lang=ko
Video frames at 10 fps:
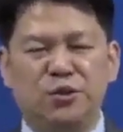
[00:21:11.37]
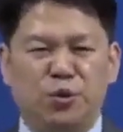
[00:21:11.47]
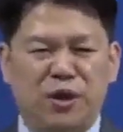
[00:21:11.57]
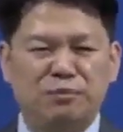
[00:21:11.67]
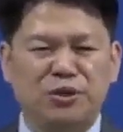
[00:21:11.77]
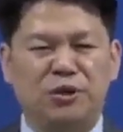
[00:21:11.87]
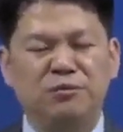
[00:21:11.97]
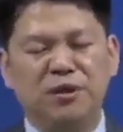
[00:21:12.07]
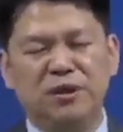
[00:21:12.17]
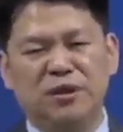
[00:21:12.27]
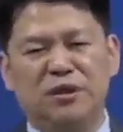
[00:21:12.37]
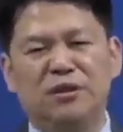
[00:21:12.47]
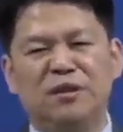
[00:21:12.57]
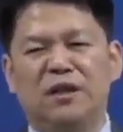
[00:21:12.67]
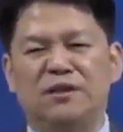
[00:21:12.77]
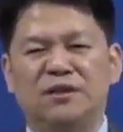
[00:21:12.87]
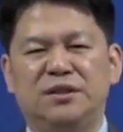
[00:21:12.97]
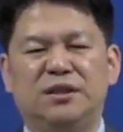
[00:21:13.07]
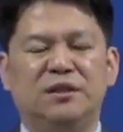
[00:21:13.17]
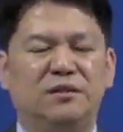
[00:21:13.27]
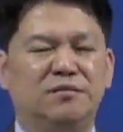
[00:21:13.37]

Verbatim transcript: 요람처럼 흔든다는 뜻이에요.